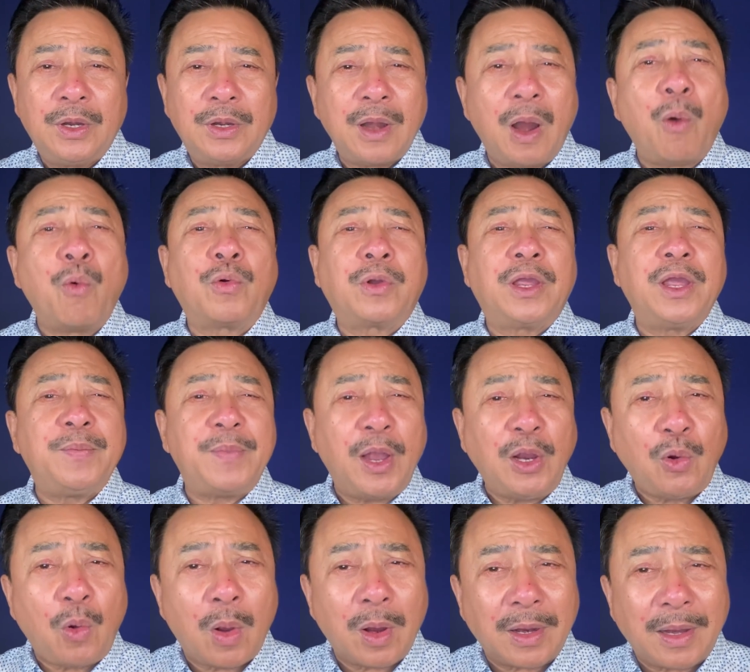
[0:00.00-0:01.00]
Đầu kia
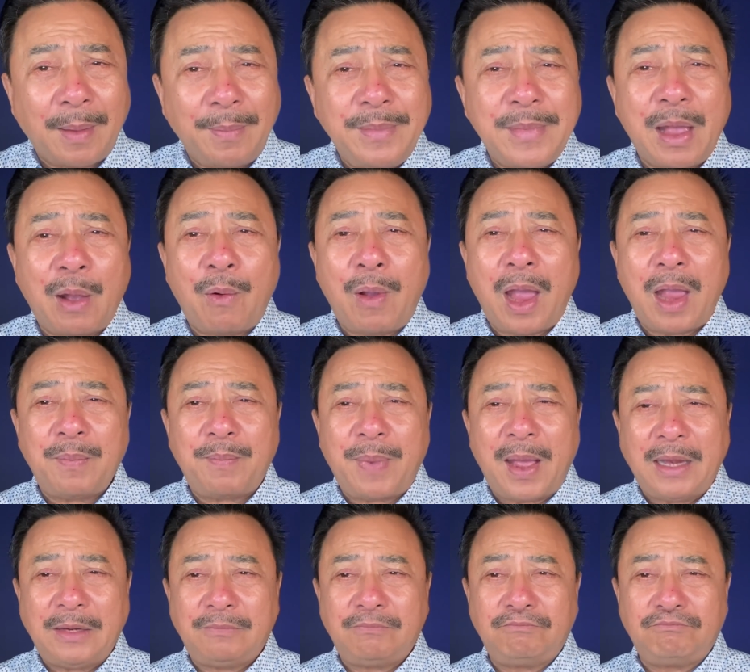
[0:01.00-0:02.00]
vẫn còn cắm vào
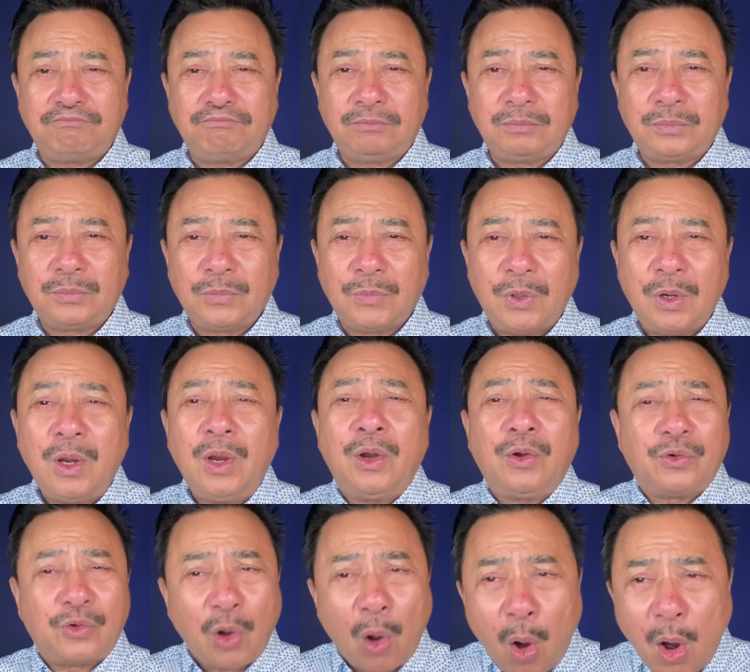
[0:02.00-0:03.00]
iPad.
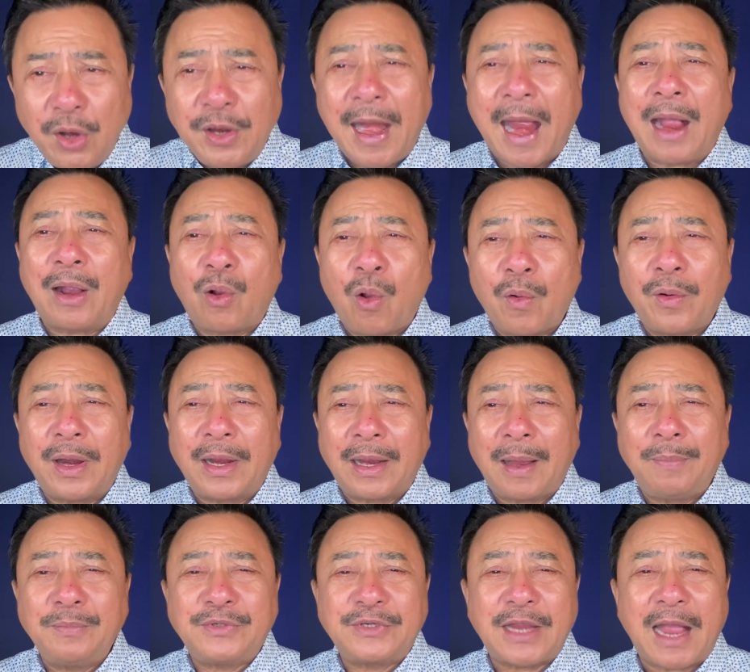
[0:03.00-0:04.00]
Rõ ràng con đã
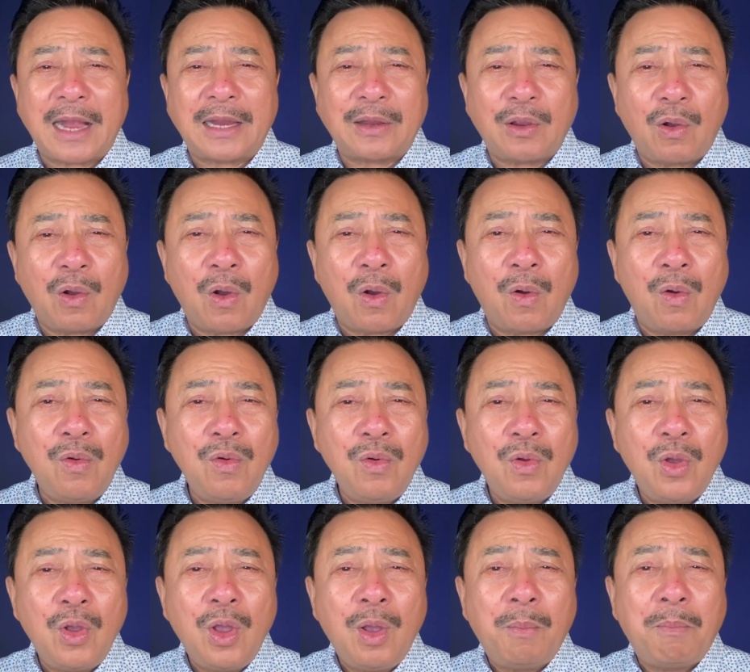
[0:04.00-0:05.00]
cắm sạc vào ổ,
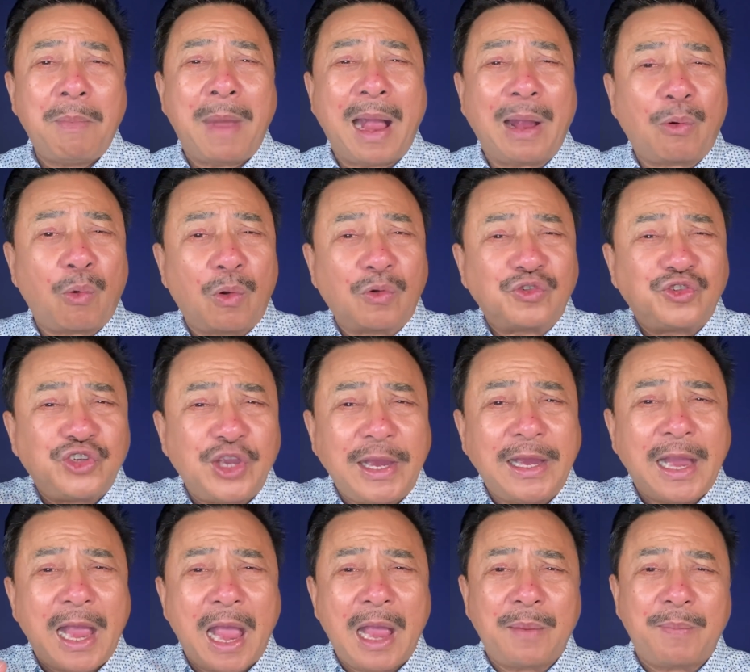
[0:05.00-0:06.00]
mà còn
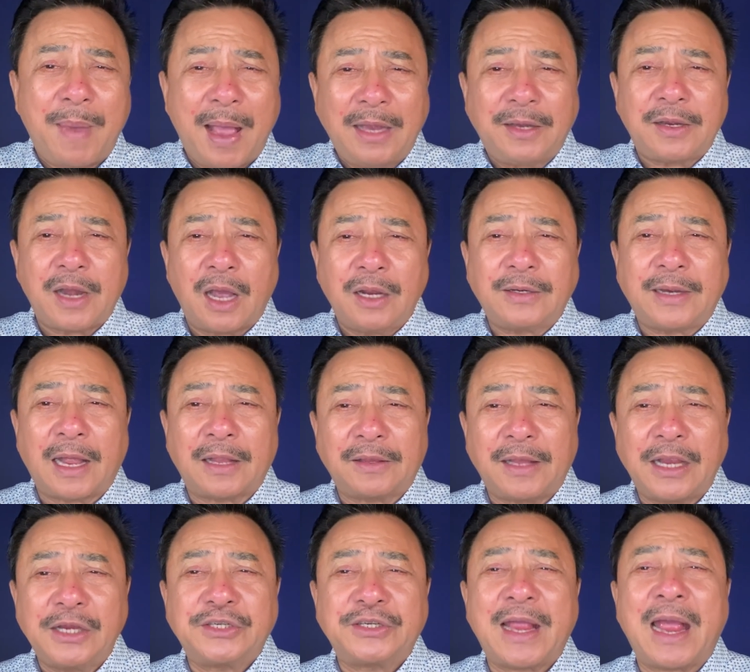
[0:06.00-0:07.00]
check iPad ở trạng
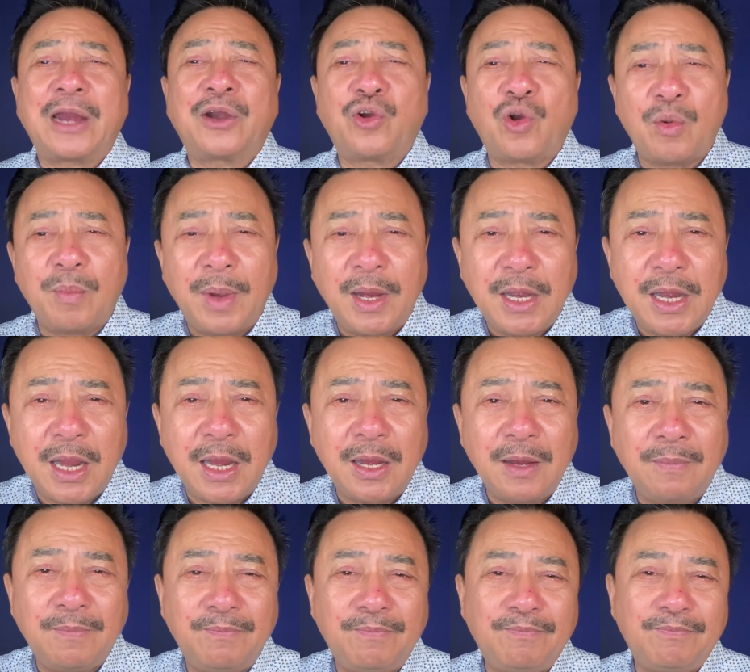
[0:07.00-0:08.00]
thái sạc rồi mới đi.
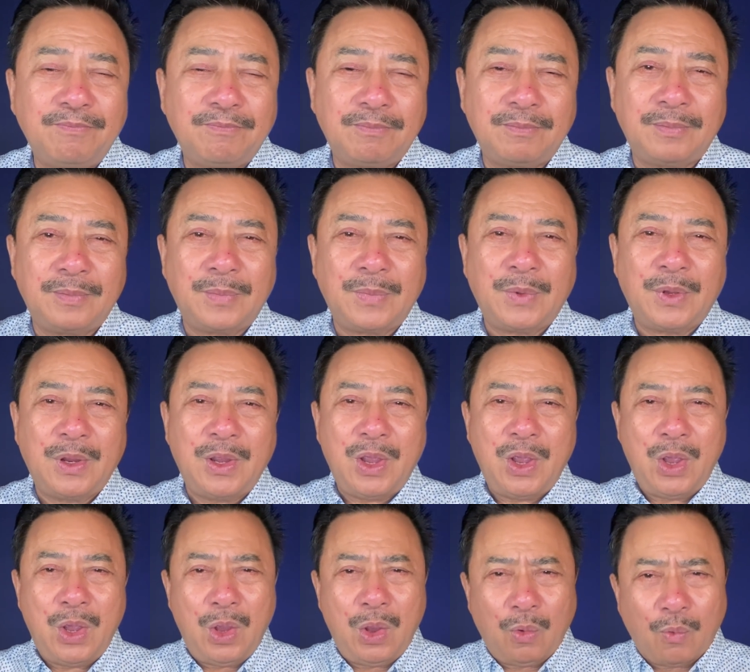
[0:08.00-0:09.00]

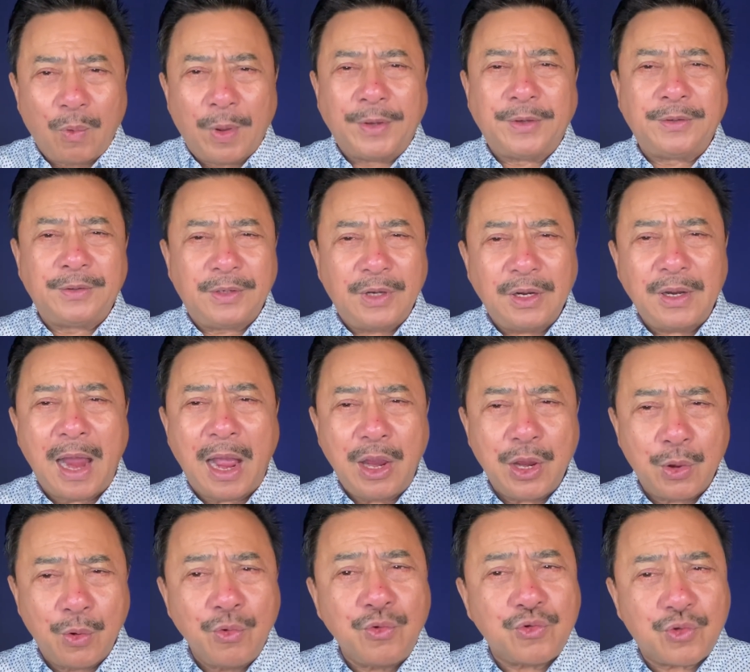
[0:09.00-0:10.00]
Quỳnh như đã
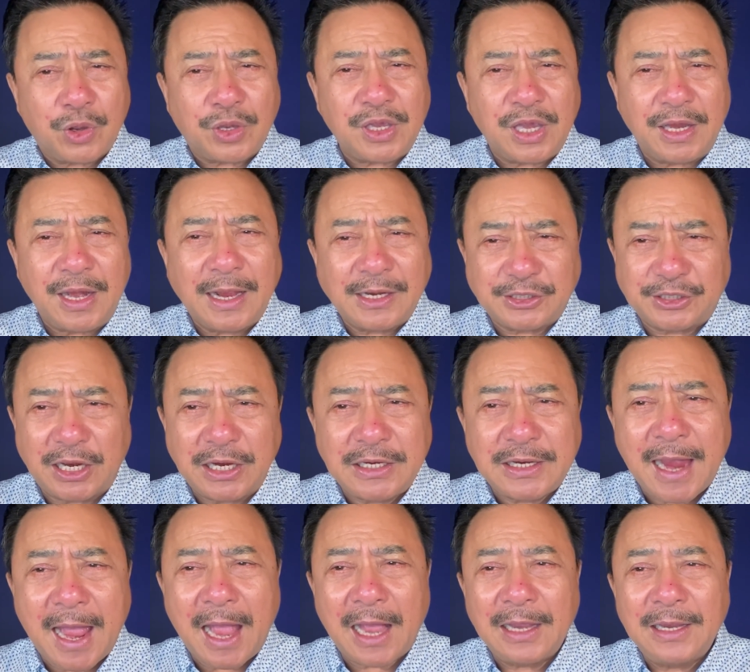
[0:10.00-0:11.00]
hiểu chuyện gì đang xảy
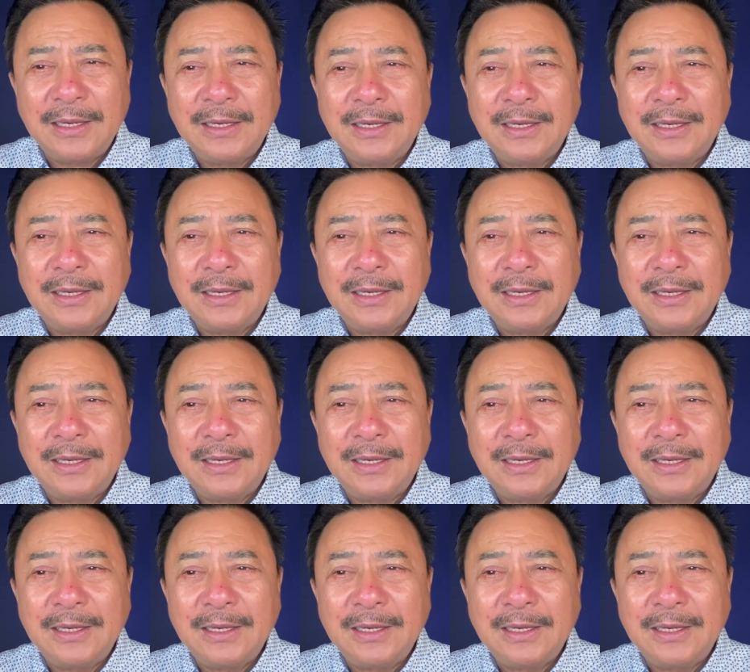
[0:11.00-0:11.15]
ra,